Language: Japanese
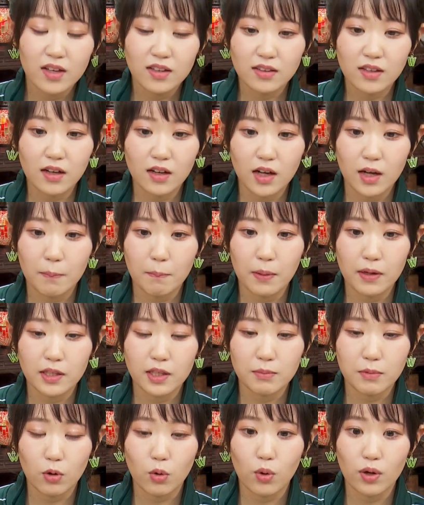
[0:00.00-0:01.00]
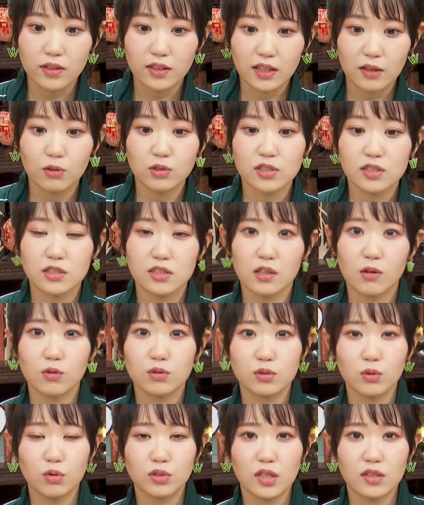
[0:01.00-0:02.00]
なんかやっぱり今こうやって楽しい時間を
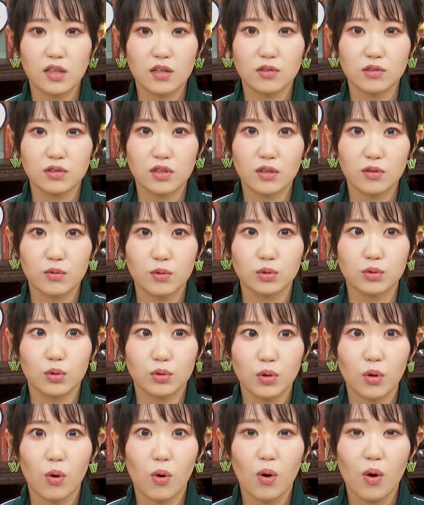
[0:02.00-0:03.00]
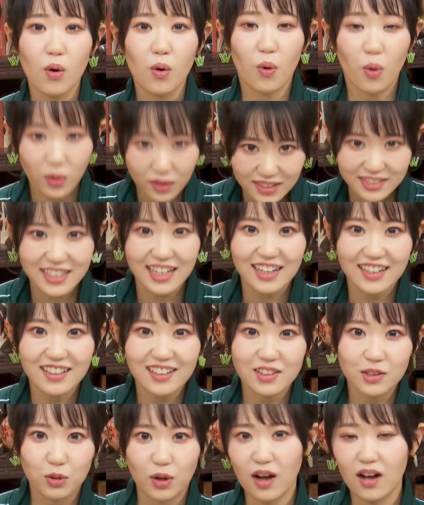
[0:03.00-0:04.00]
過ごせてるっていうことの大きさ
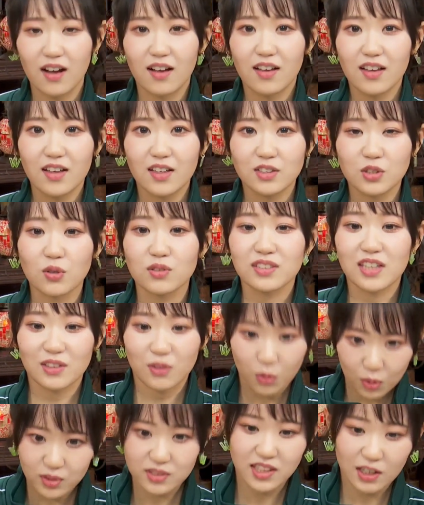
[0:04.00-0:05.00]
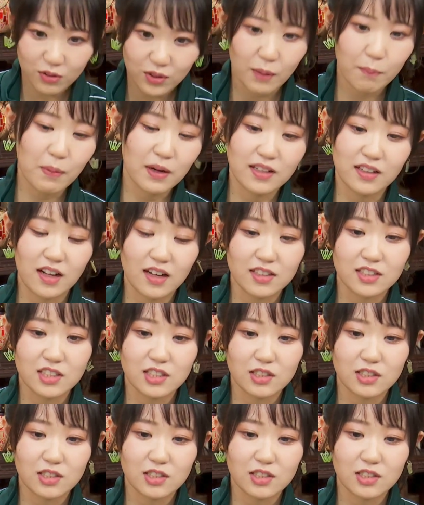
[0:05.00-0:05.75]
とか存在の大きさをやっぱり感じ